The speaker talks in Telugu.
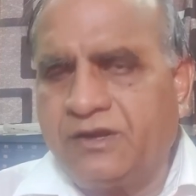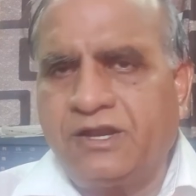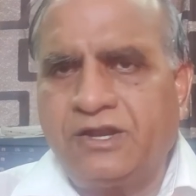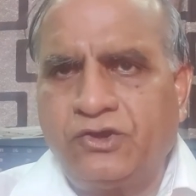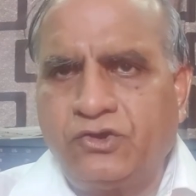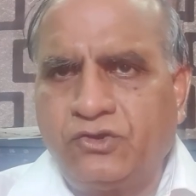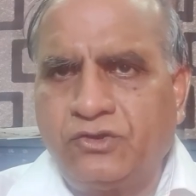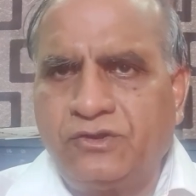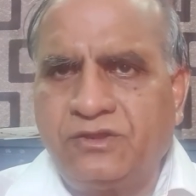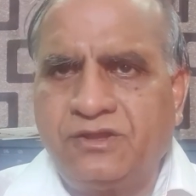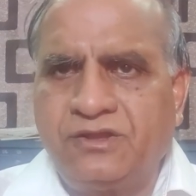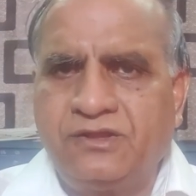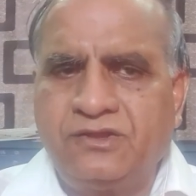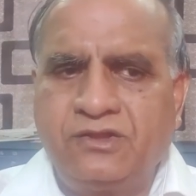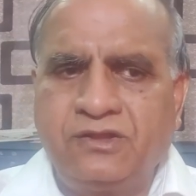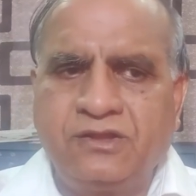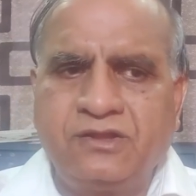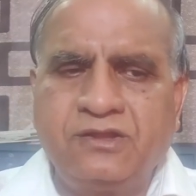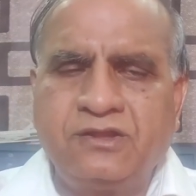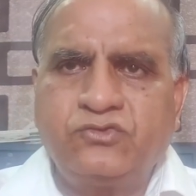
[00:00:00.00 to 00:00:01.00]
రెండోది
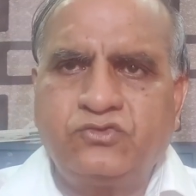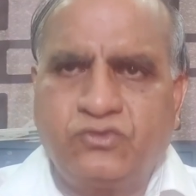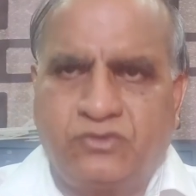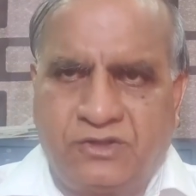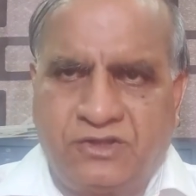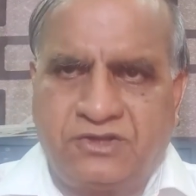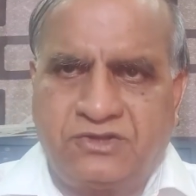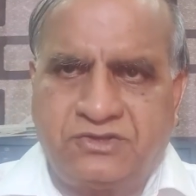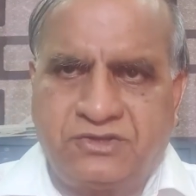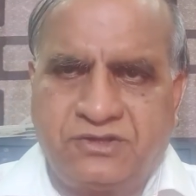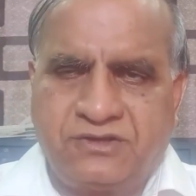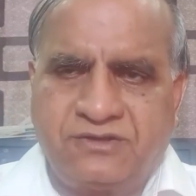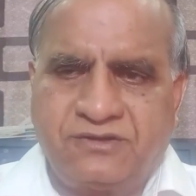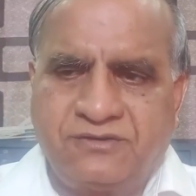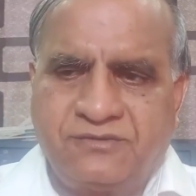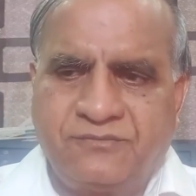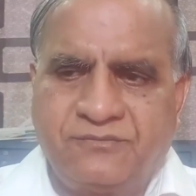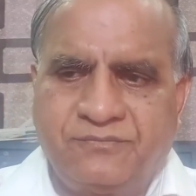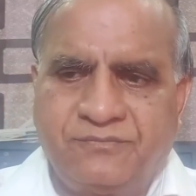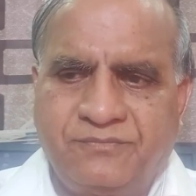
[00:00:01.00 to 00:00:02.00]
సుదర్శన్
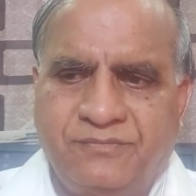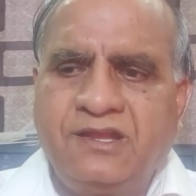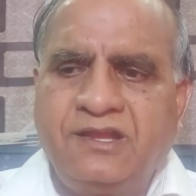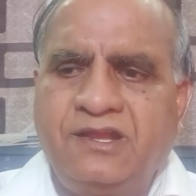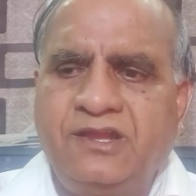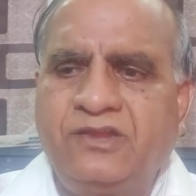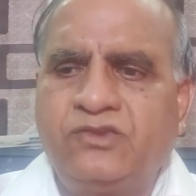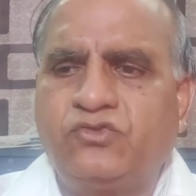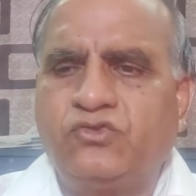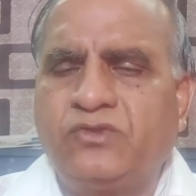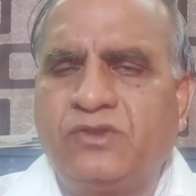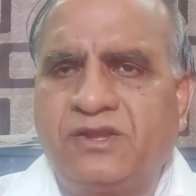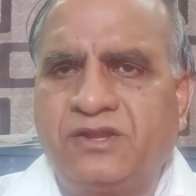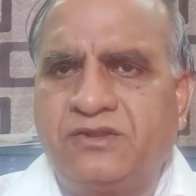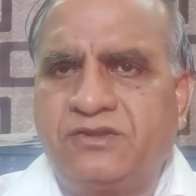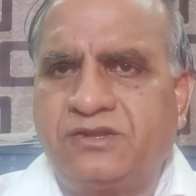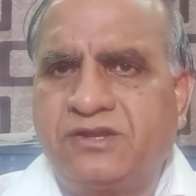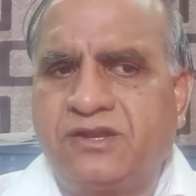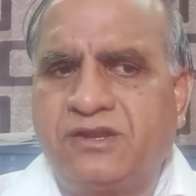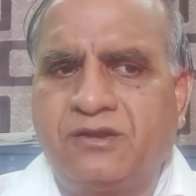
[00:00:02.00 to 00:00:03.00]
ఈ
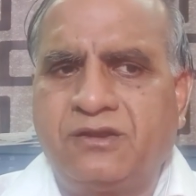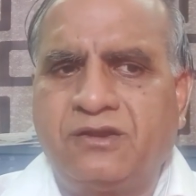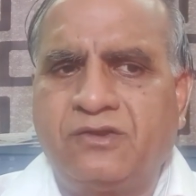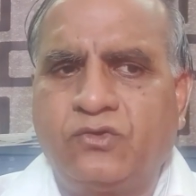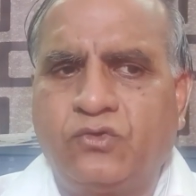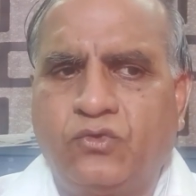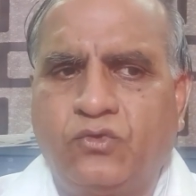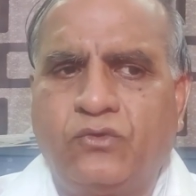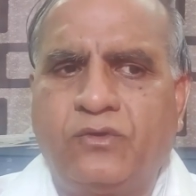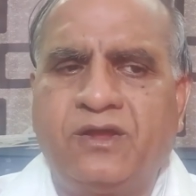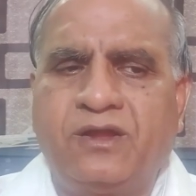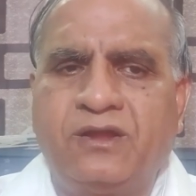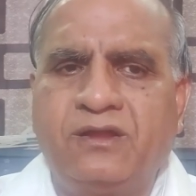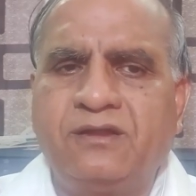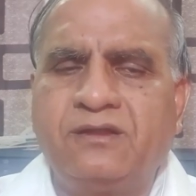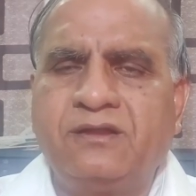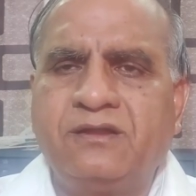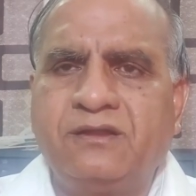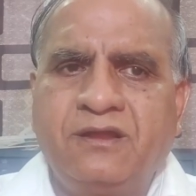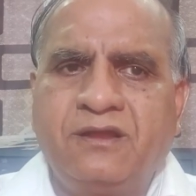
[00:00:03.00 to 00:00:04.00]
సుదర్శన్ కూడా
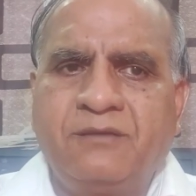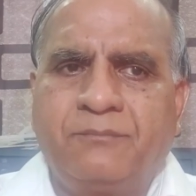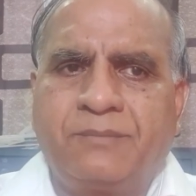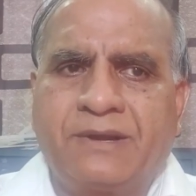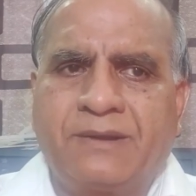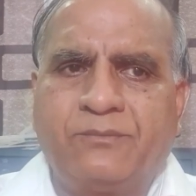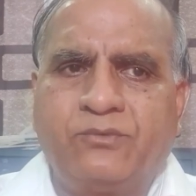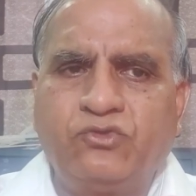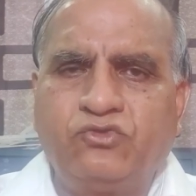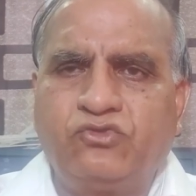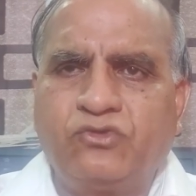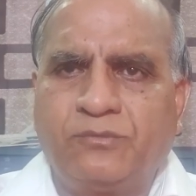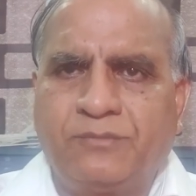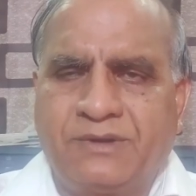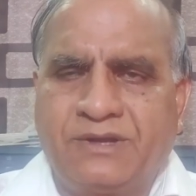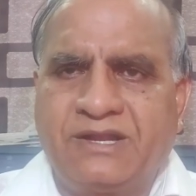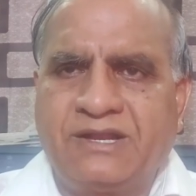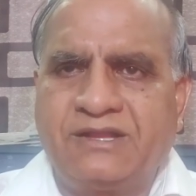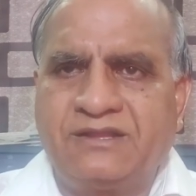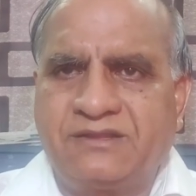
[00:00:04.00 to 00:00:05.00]
ప్రభుత్వం
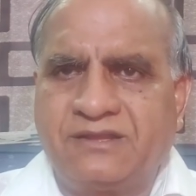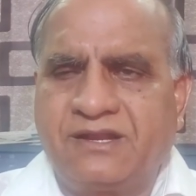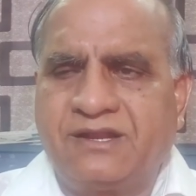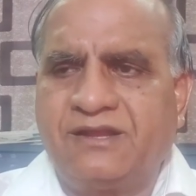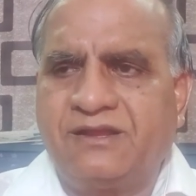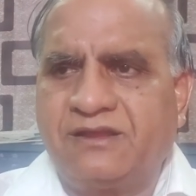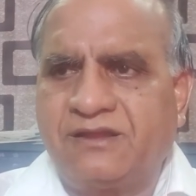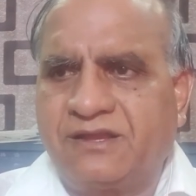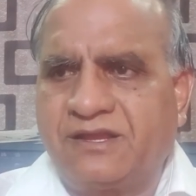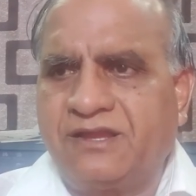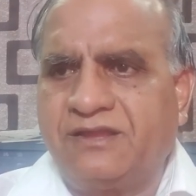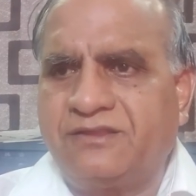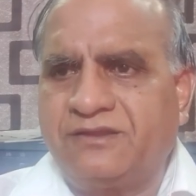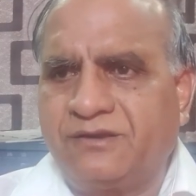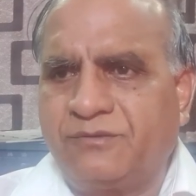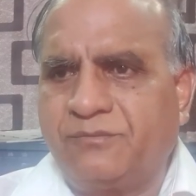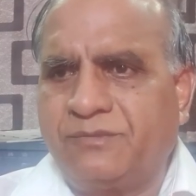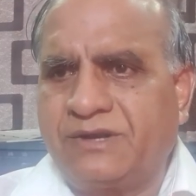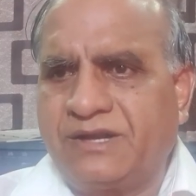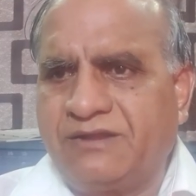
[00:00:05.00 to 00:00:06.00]
పట్ల చాలా
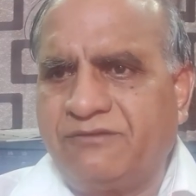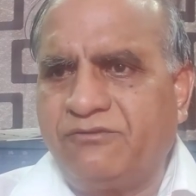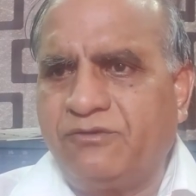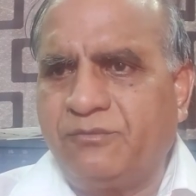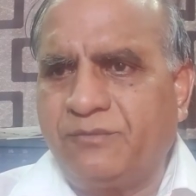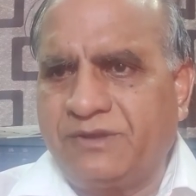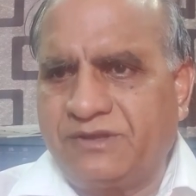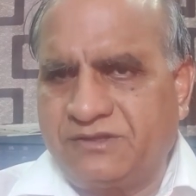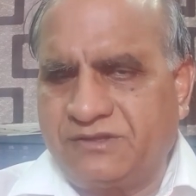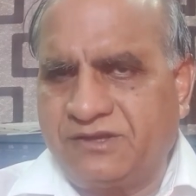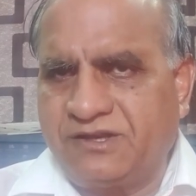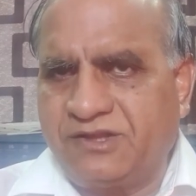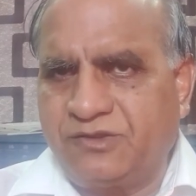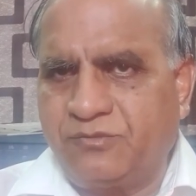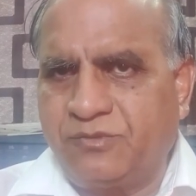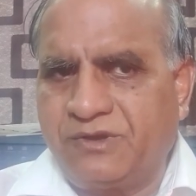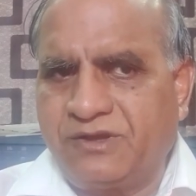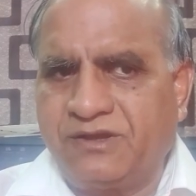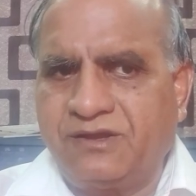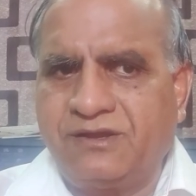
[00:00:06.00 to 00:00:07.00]
కేంద్రం పట్ల
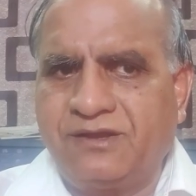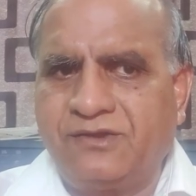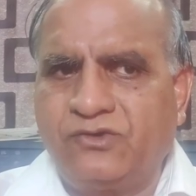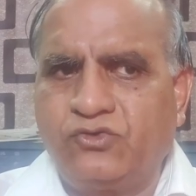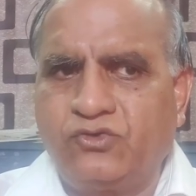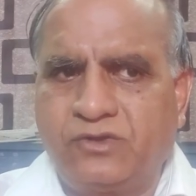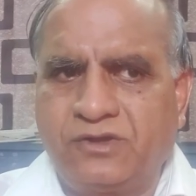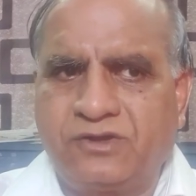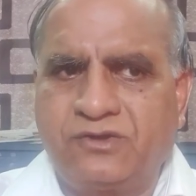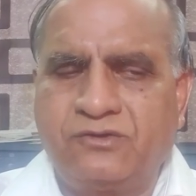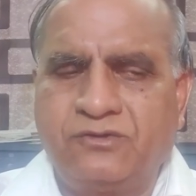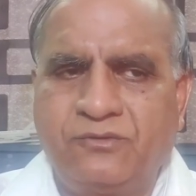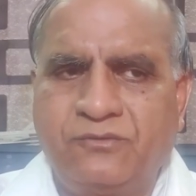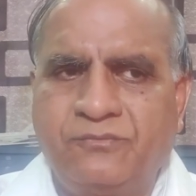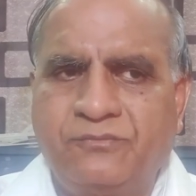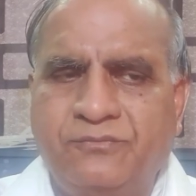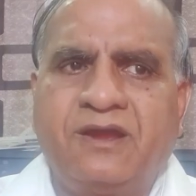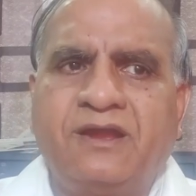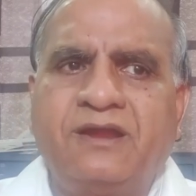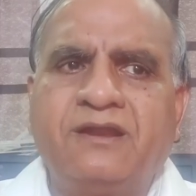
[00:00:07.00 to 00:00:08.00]
విమర్శనాత్మకంగా ఉంటారు
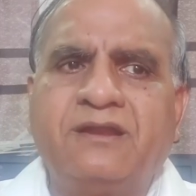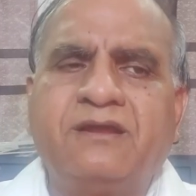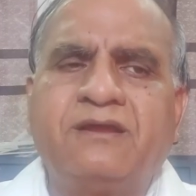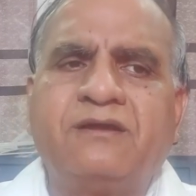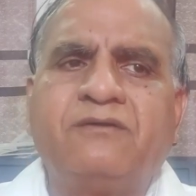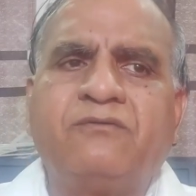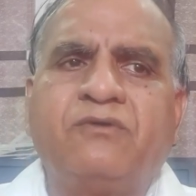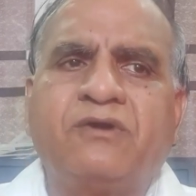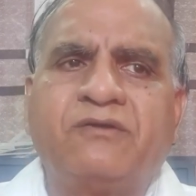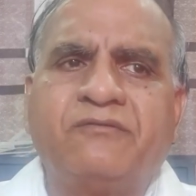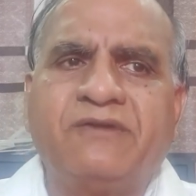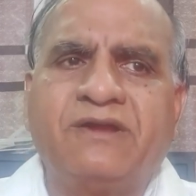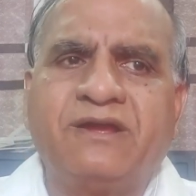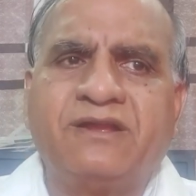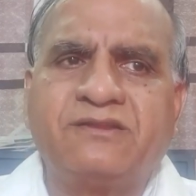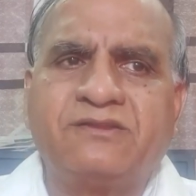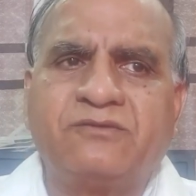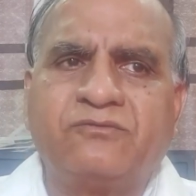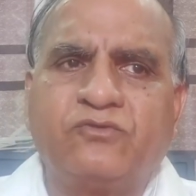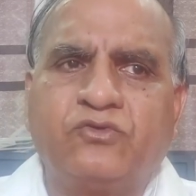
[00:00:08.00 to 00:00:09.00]
ఆయన ఒక
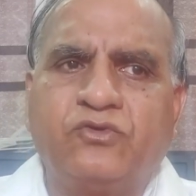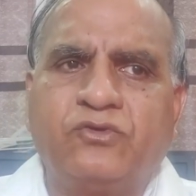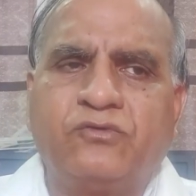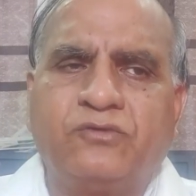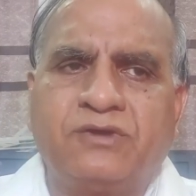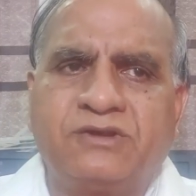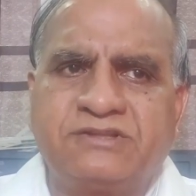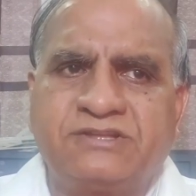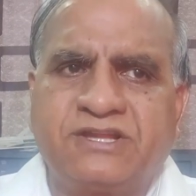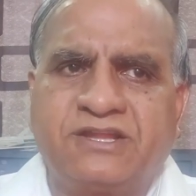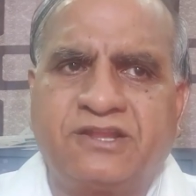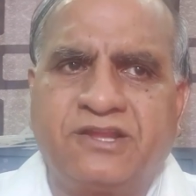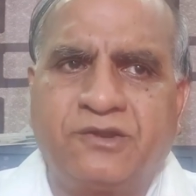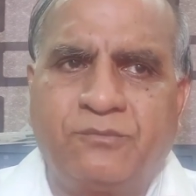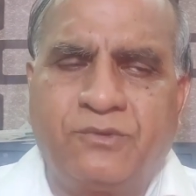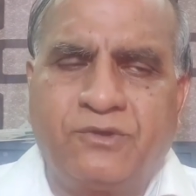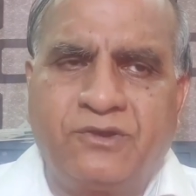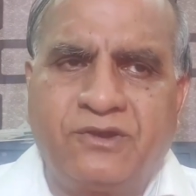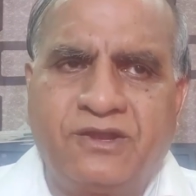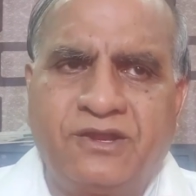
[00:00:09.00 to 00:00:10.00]
వ్యాసం ఒక
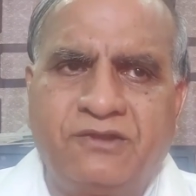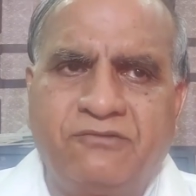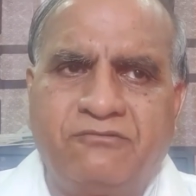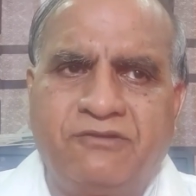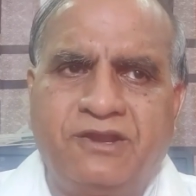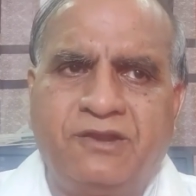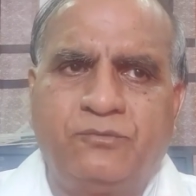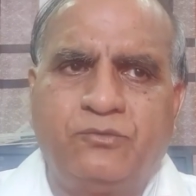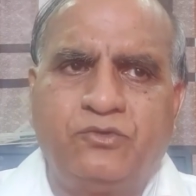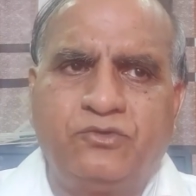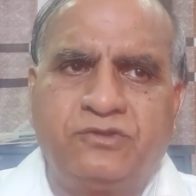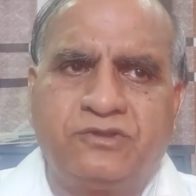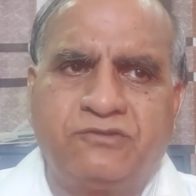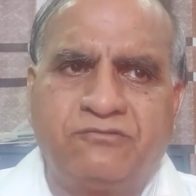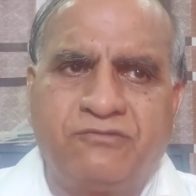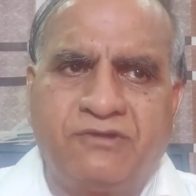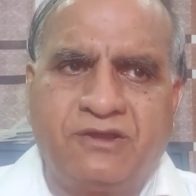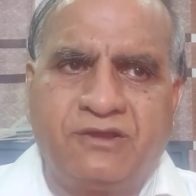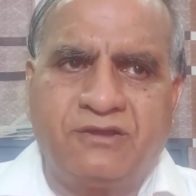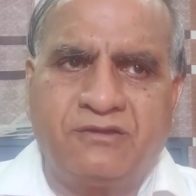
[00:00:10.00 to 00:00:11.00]
సందర్భంలో ఆయన
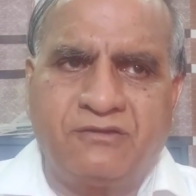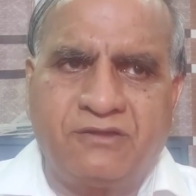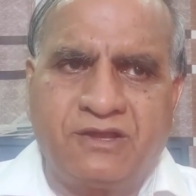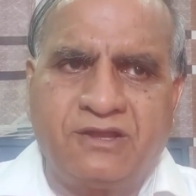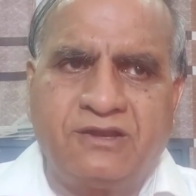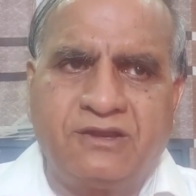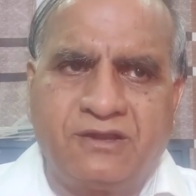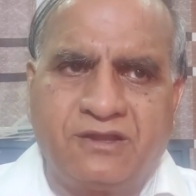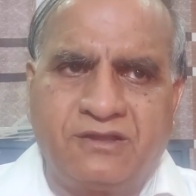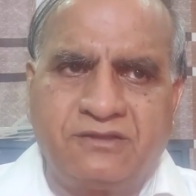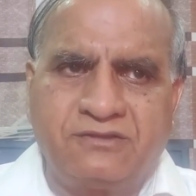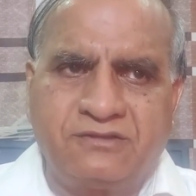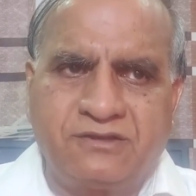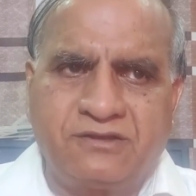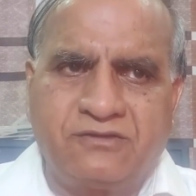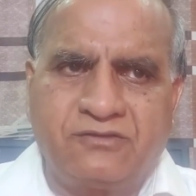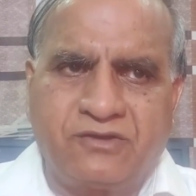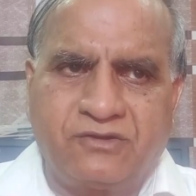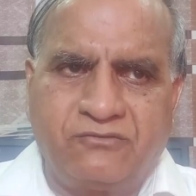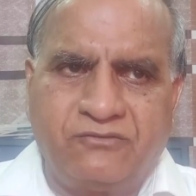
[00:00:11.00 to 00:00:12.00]
వెలుగుచ్చిన ఆయన
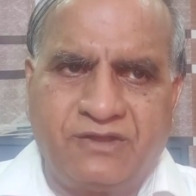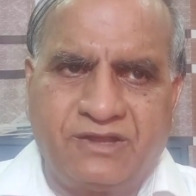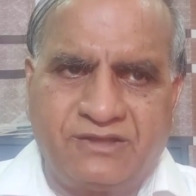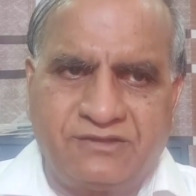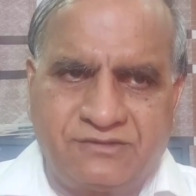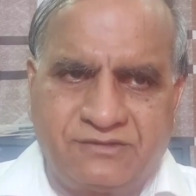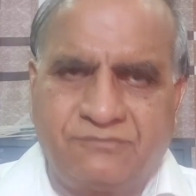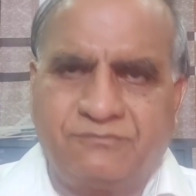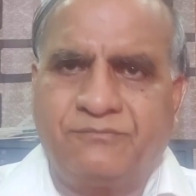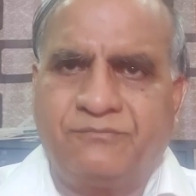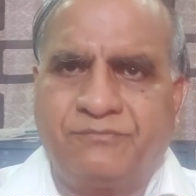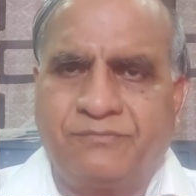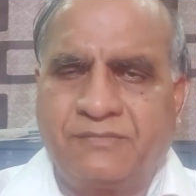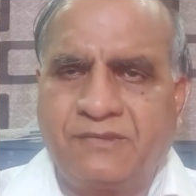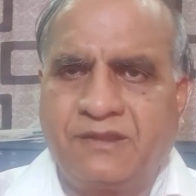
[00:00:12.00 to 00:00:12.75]
రాసిన ఒక వ్యాసం